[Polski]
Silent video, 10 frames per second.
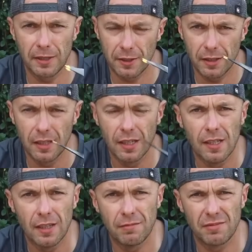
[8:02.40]
Y,
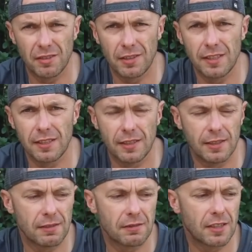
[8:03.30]

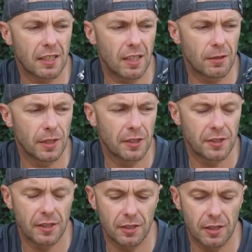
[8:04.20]
deklaruje
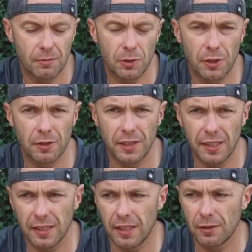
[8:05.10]
się
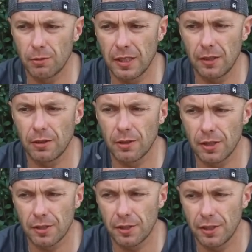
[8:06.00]
71, tutaj około
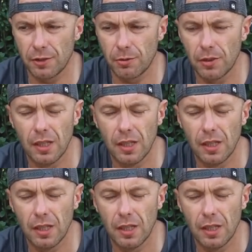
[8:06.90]
60